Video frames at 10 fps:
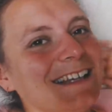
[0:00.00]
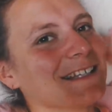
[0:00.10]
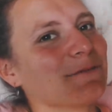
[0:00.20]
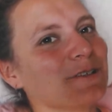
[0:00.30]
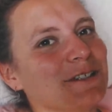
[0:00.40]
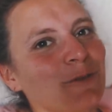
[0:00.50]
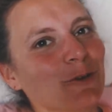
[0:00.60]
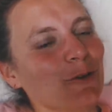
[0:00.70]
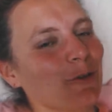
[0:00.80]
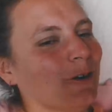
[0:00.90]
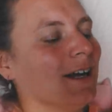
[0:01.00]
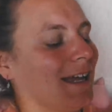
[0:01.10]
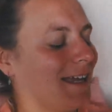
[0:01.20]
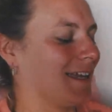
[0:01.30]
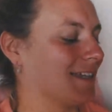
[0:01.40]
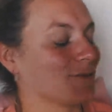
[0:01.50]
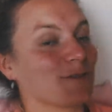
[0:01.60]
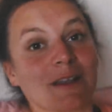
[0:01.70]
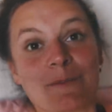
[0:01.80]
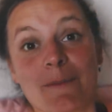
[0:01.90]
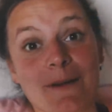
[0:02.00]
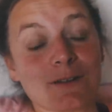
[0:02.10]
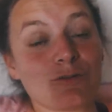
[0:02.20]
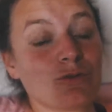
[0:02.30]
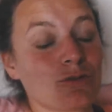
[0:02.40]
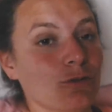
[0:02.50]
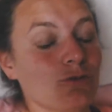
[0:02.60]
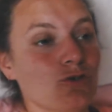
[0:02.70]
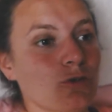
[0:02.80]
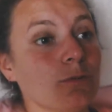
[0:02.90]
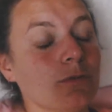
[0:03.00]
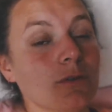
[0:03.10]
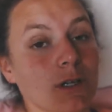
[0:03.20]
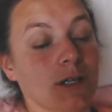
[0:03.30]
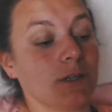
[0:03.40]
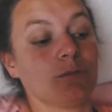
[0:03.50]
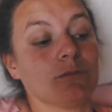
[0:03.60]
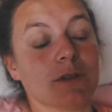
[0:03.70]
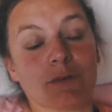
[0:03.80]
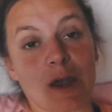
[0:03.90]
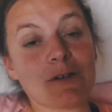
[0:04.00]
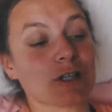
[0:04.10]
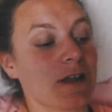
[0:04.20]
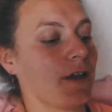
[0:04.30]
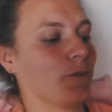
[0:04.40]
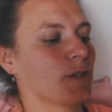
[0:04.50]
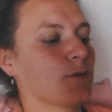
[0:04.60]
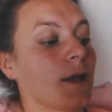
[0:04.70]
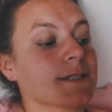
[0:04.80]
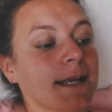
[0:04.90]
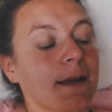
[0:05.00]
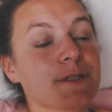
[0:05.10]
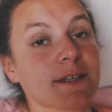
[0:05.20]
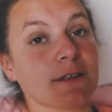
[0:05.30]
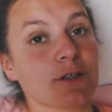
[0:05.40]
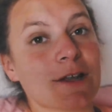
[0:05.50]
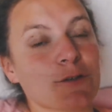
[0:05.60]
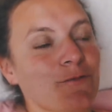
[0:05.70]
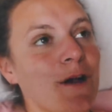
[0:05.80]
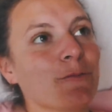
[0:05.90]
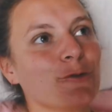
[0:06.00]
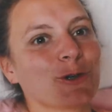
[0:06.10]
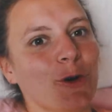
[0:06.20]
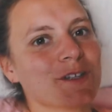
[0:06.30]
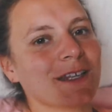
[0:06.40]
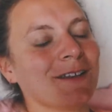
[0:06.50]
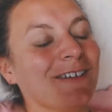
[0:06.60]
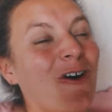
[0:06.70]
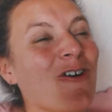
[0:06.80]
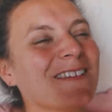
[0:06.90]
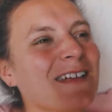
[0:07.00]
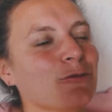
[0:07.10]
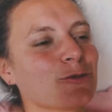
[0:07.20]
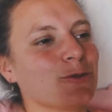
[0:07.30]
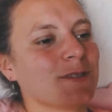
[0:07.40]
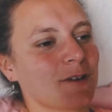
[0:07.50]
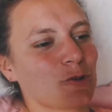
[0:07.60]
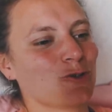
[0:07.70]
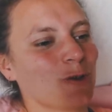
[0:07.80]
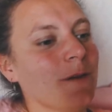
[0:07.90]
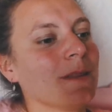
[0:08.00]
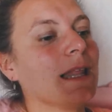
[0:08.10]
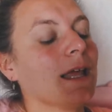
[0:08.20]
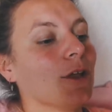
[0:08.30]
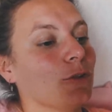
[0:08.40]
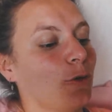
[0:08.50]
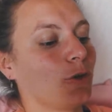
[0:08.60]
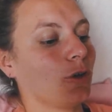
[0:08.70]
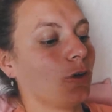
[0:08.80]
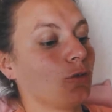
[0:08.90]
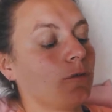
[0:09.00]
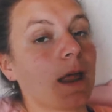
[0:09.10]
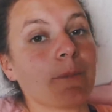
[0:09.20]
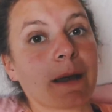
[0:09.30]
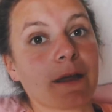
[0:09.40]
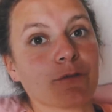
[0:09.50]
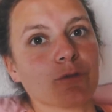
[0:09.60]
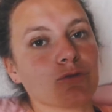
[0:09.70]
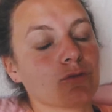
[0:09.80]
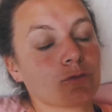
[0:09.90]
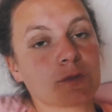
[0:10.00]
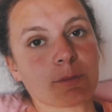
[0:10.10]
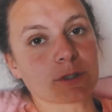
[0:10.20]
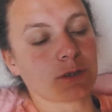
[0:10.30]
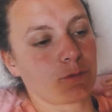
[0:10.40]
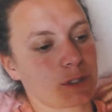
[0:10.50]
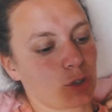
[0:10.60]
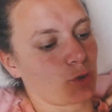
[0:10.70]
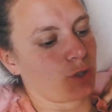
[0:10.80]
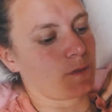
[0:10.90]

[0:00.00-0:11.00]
les applaudissements de Lolo. Et je vous en ai pas parlé du tout sur YouTube, et, mais voilà, je l'avais annoncé sur Instagram, c'était la fameuse grande annonce du 5 juin. Donc, euh, donc voilà, bref, tout ça pour dire qu'on s'est changé,